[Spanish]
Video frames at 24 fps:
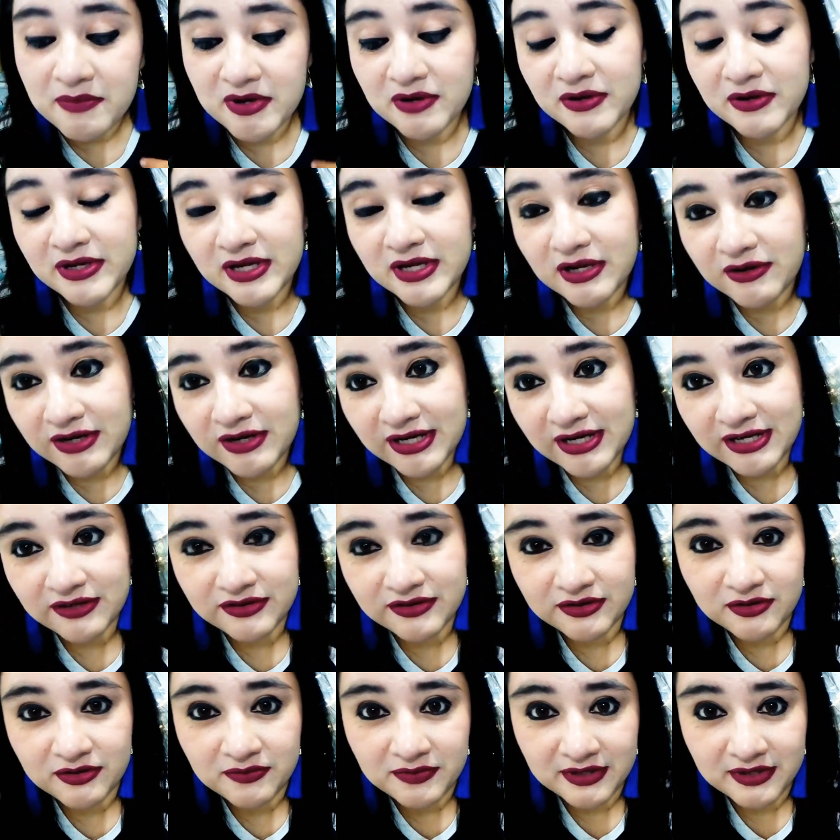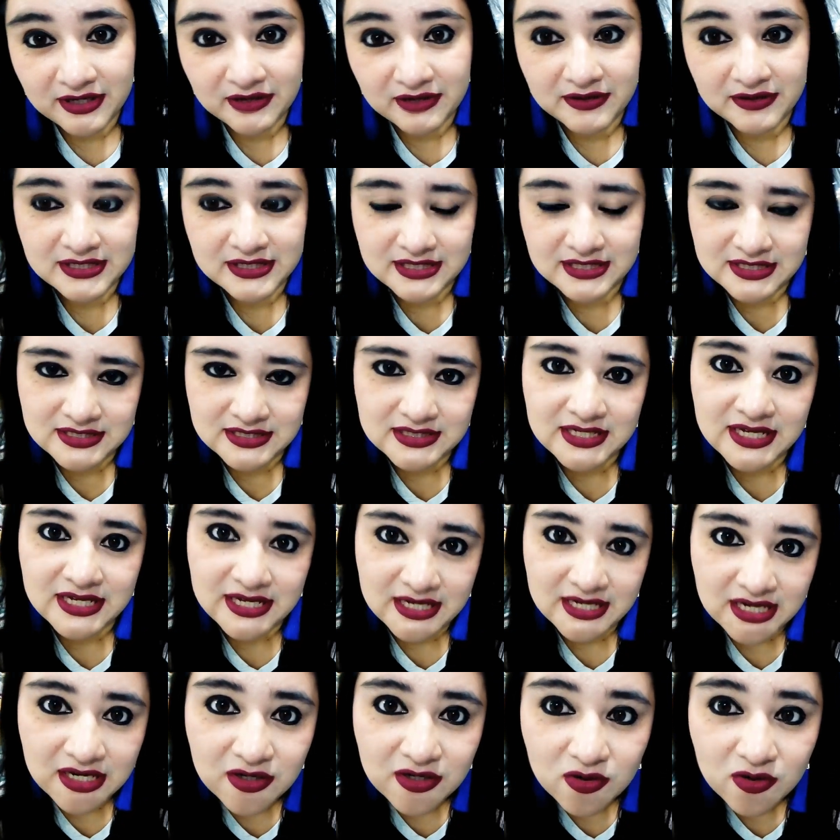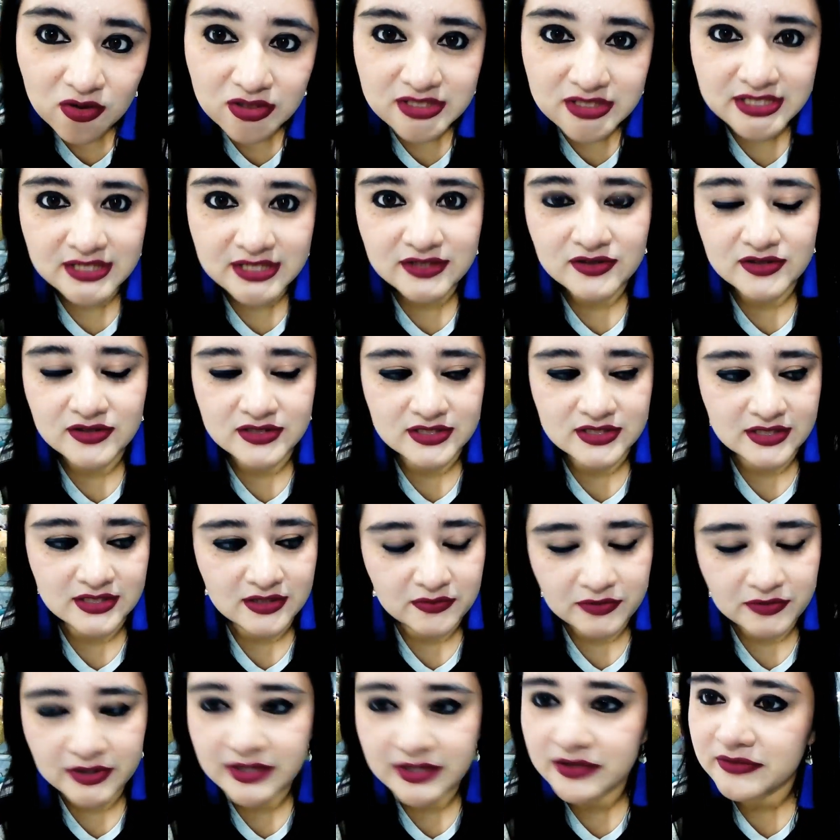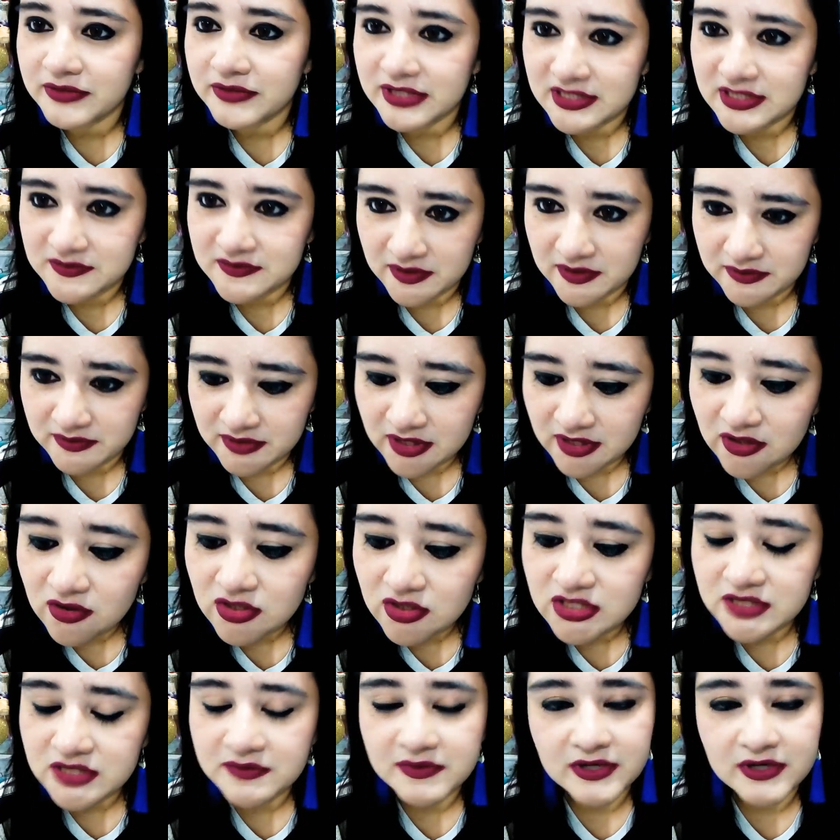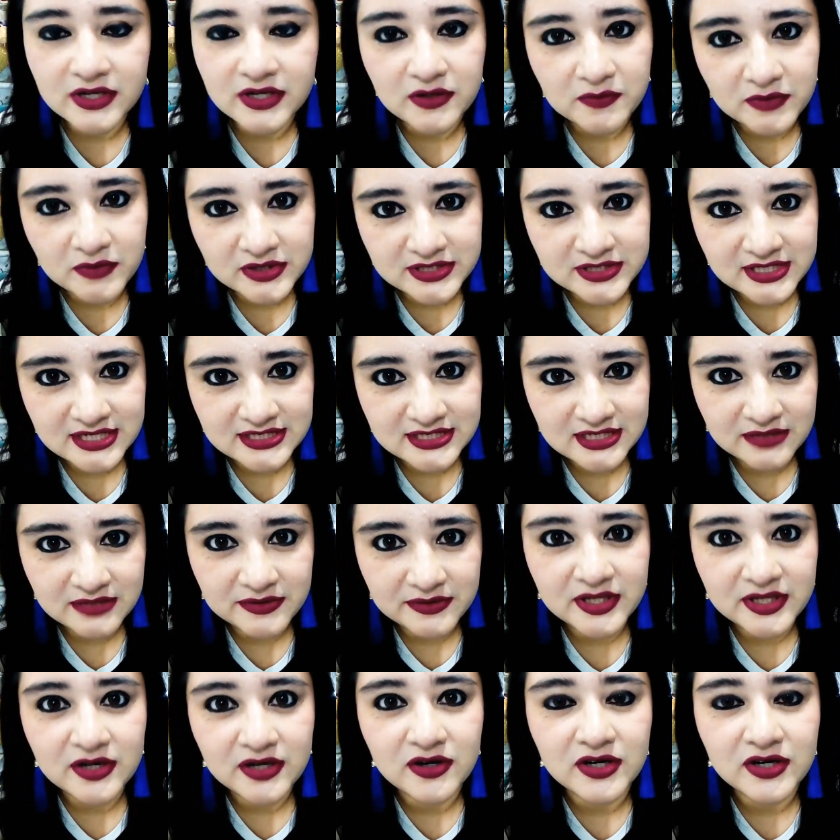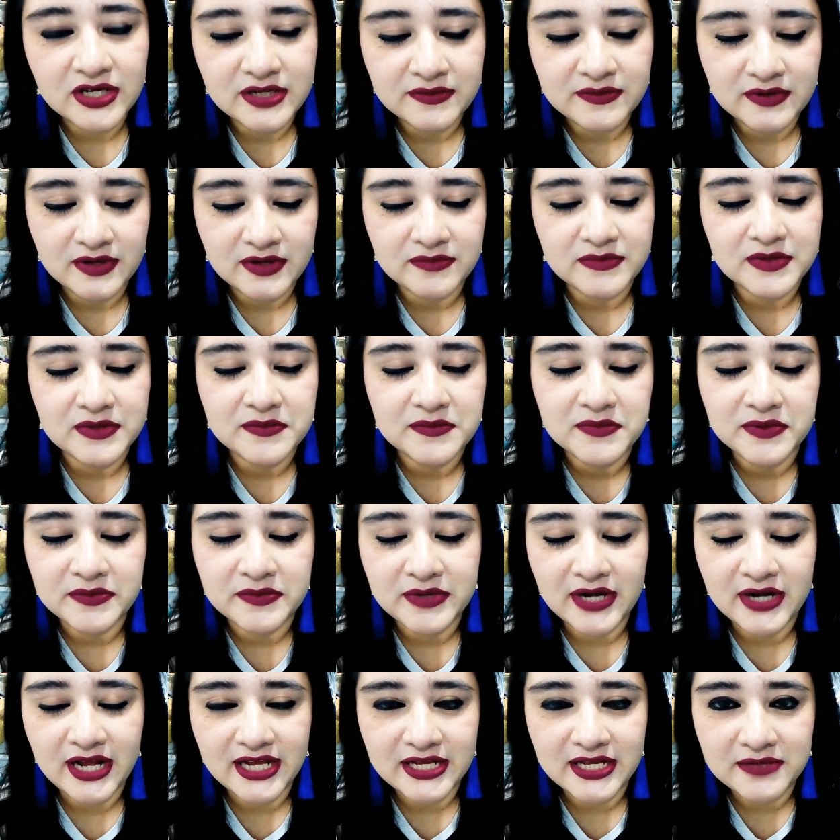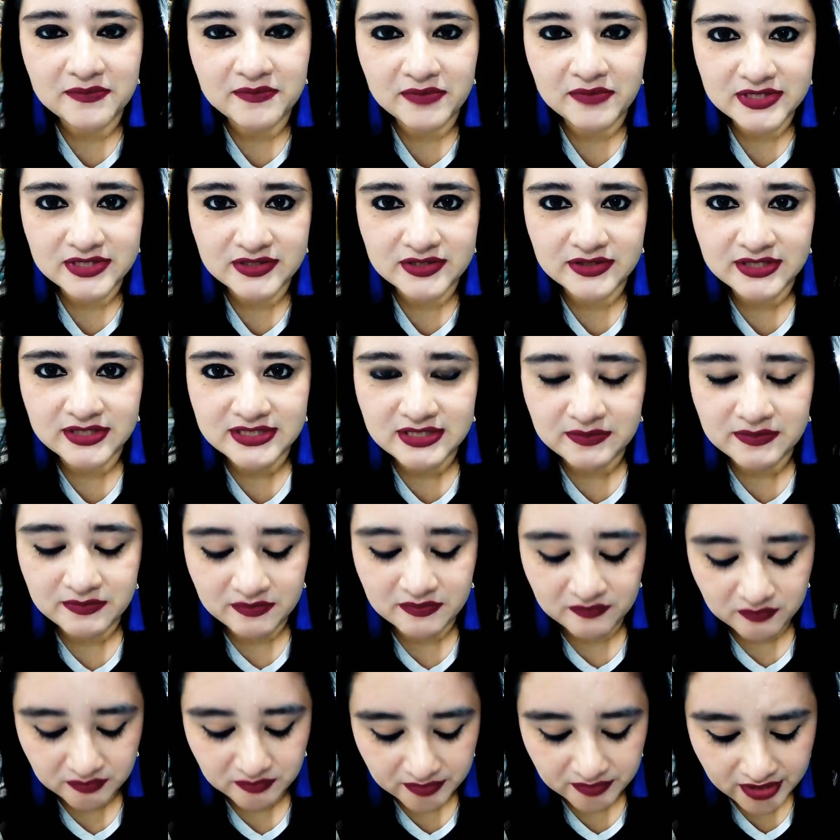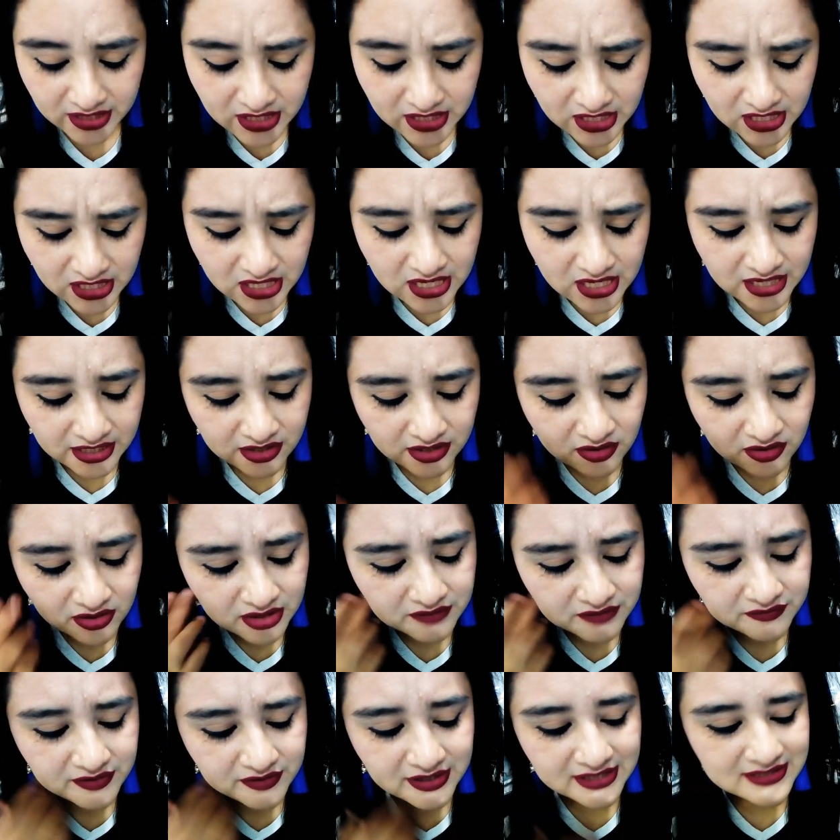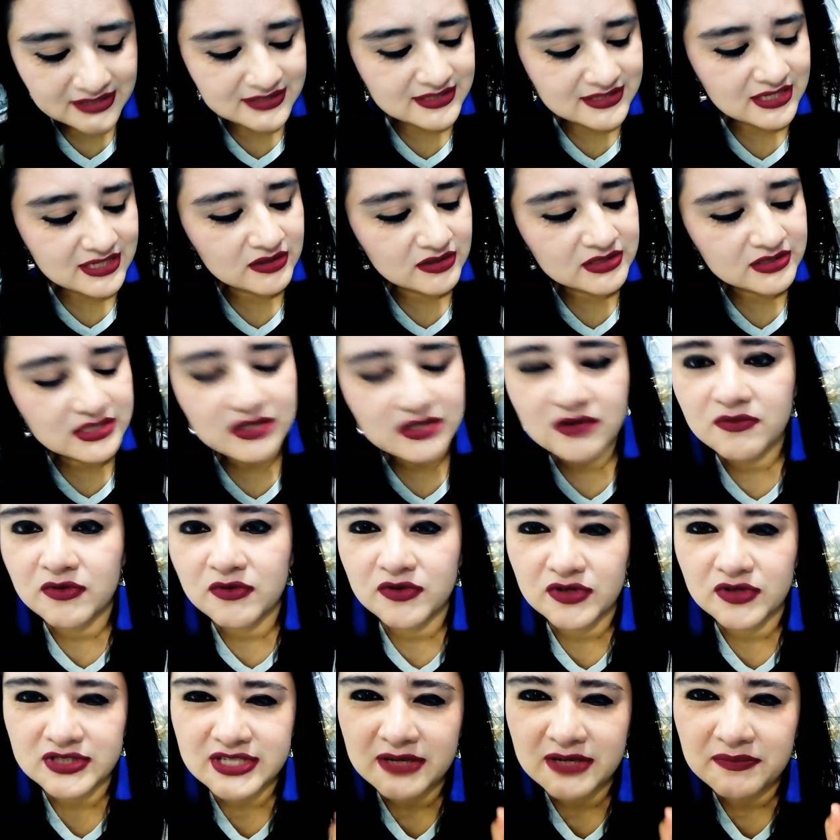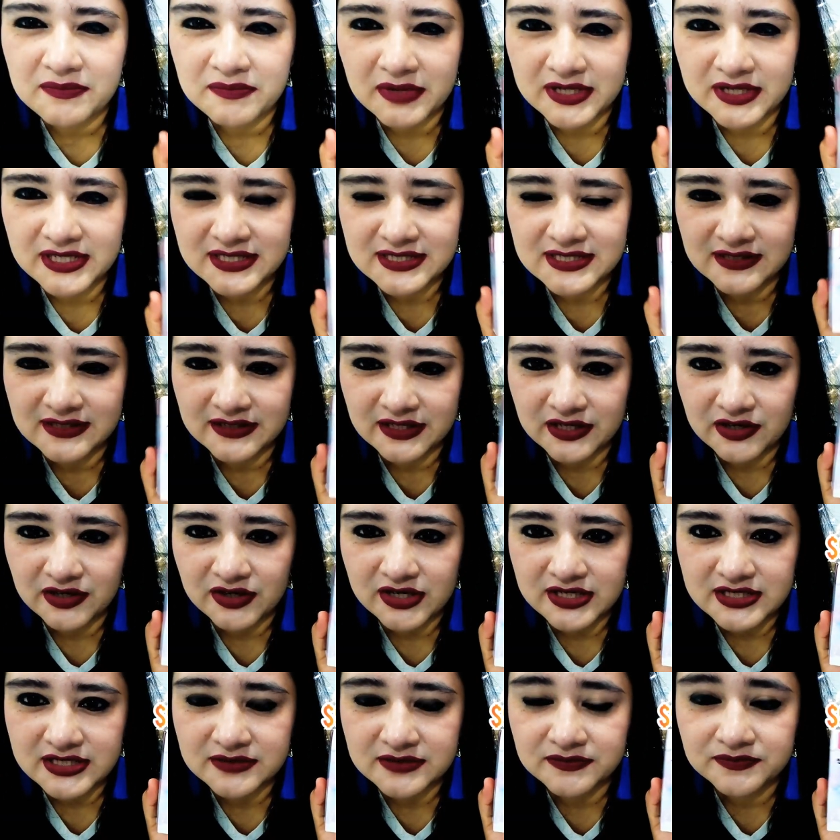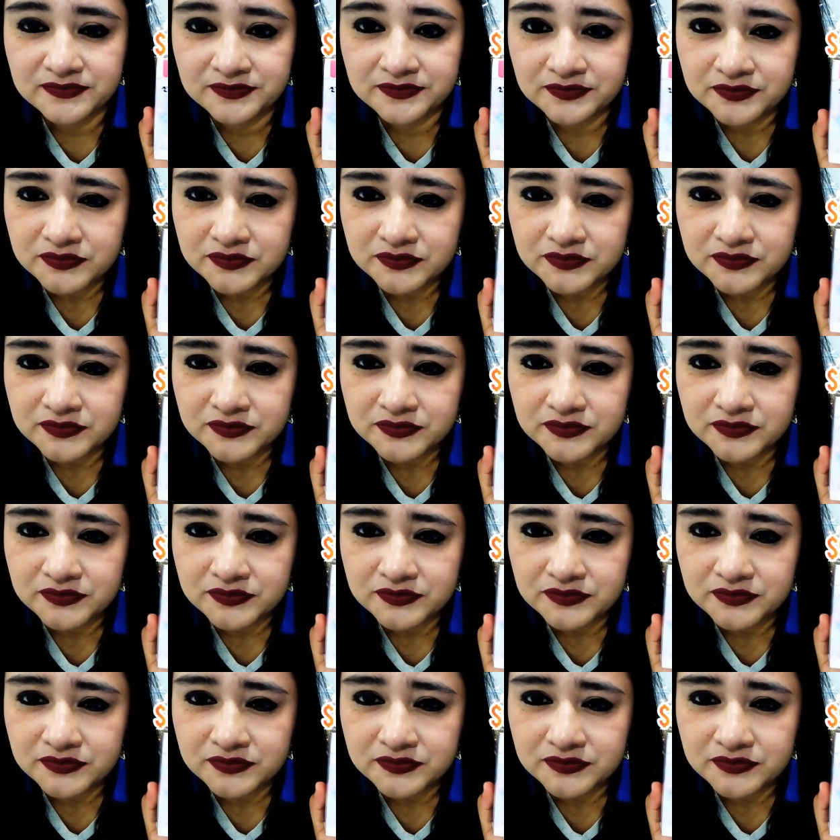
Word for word: Pero la única hora que tengo para grabar es en la noche, entonces dije, bueno, voy a esperarme en la noche para que pasenles el video y vean mi primera impresión de este perfume. Creo que fue lanzado hace como dos campañas anteriores